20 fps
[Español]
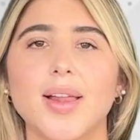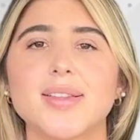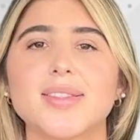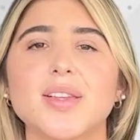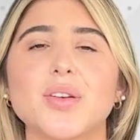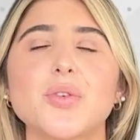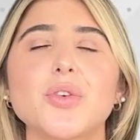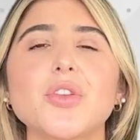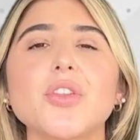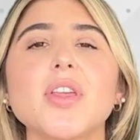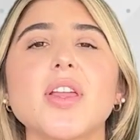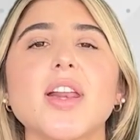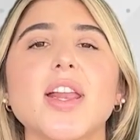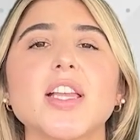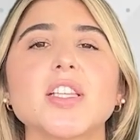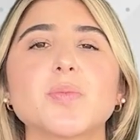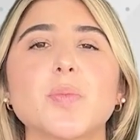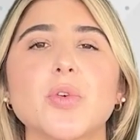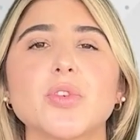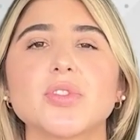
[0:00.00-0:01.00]
El seguro de
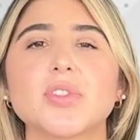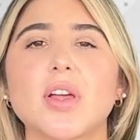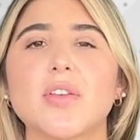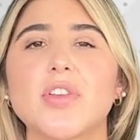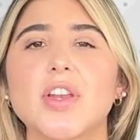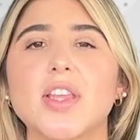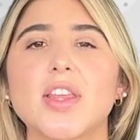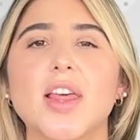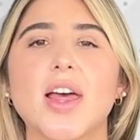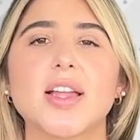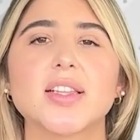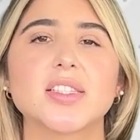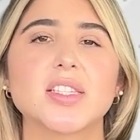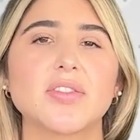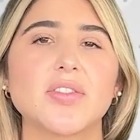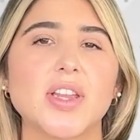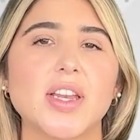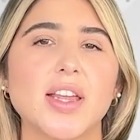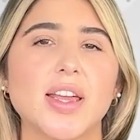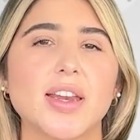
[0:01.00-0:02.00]
responsabilidad
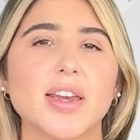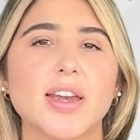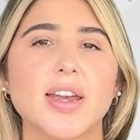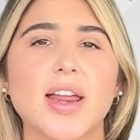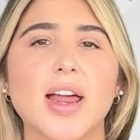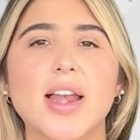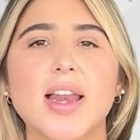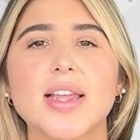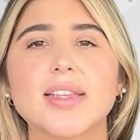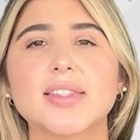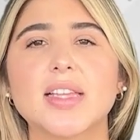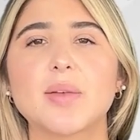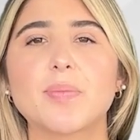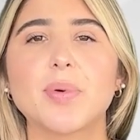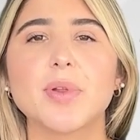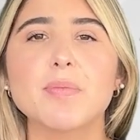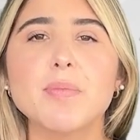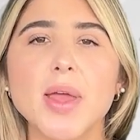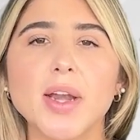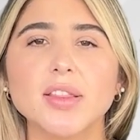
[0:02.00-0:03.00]
civil general es el
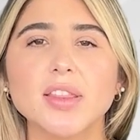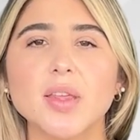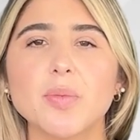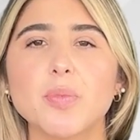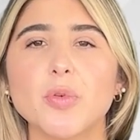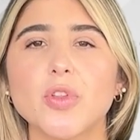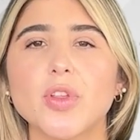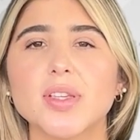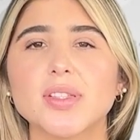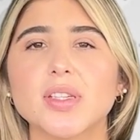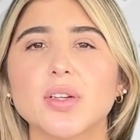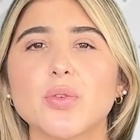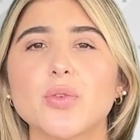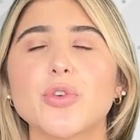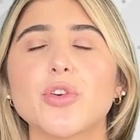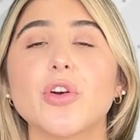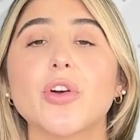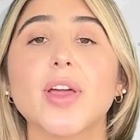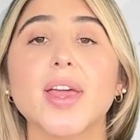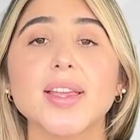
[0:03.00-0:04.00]
primer tipo de
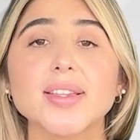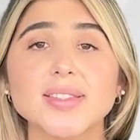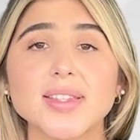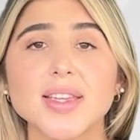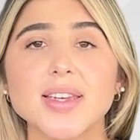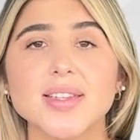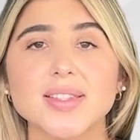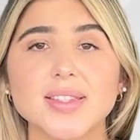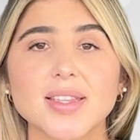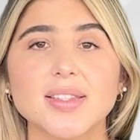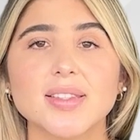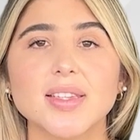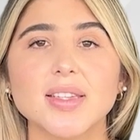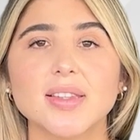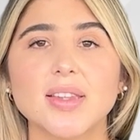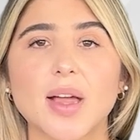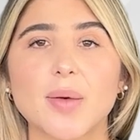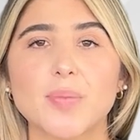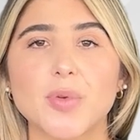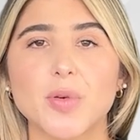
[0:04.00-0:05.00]
seguro que se
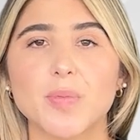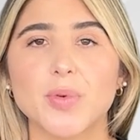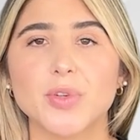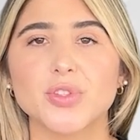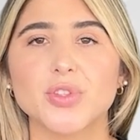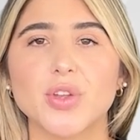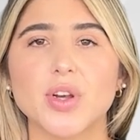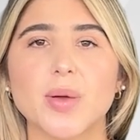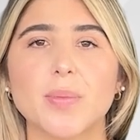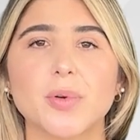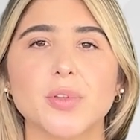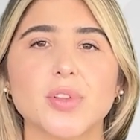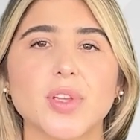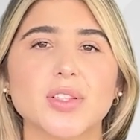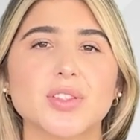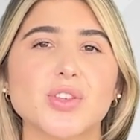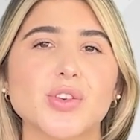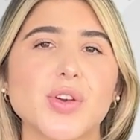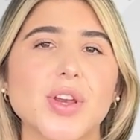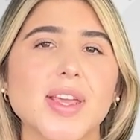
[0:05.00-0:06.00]
necesita. Proporciona
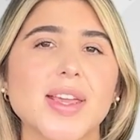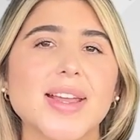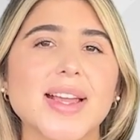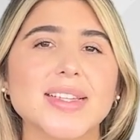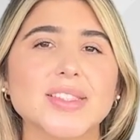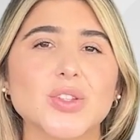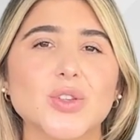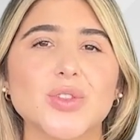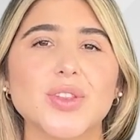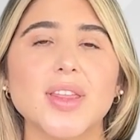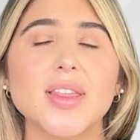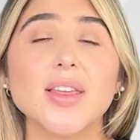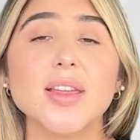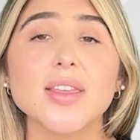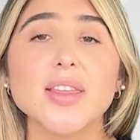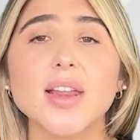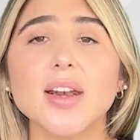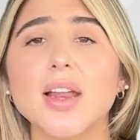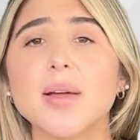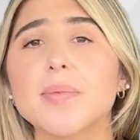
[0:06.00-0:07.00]
protección en caso de
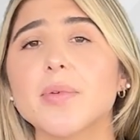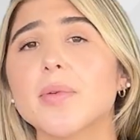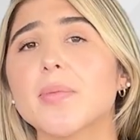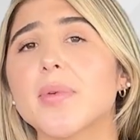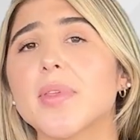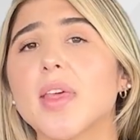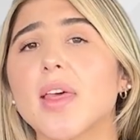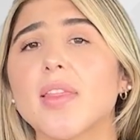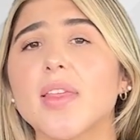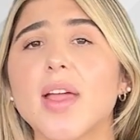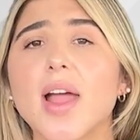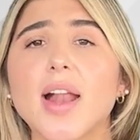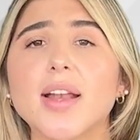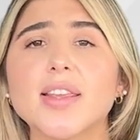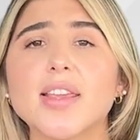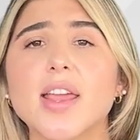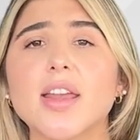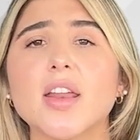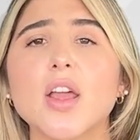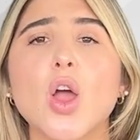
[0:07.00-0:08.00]
dañar la propiedad de
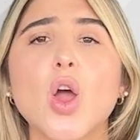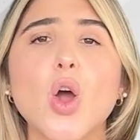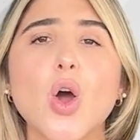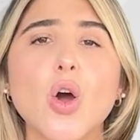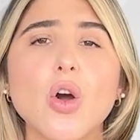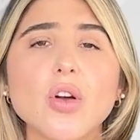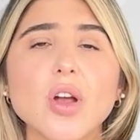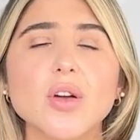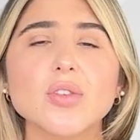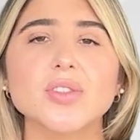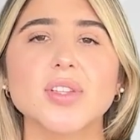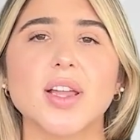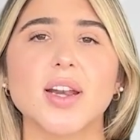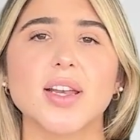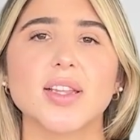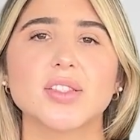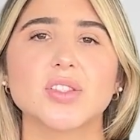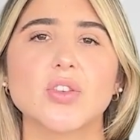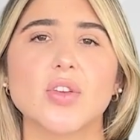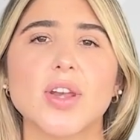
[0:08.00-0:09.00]
alguien o
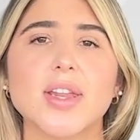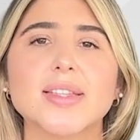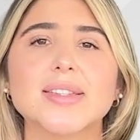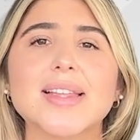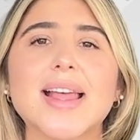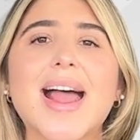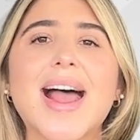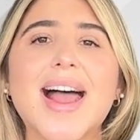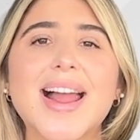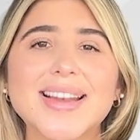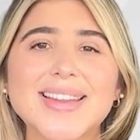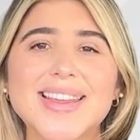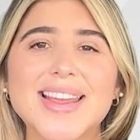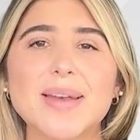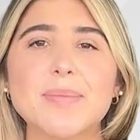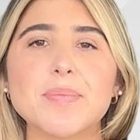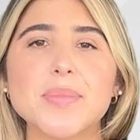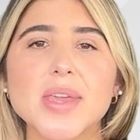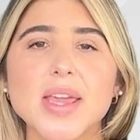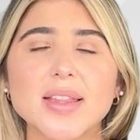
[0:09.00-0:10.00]
causar lesiones a
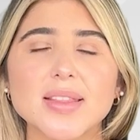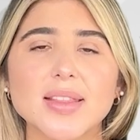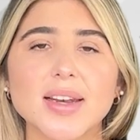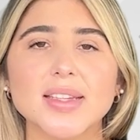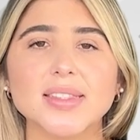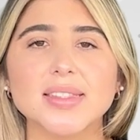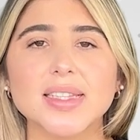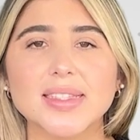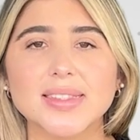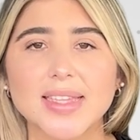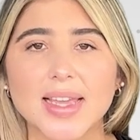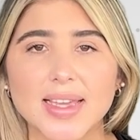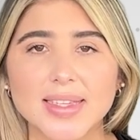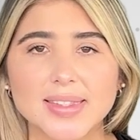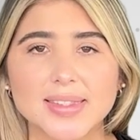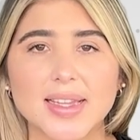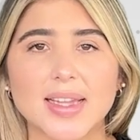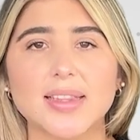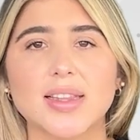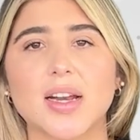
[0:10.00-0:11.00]
alguien mientras se
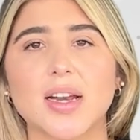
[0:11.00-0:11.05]
está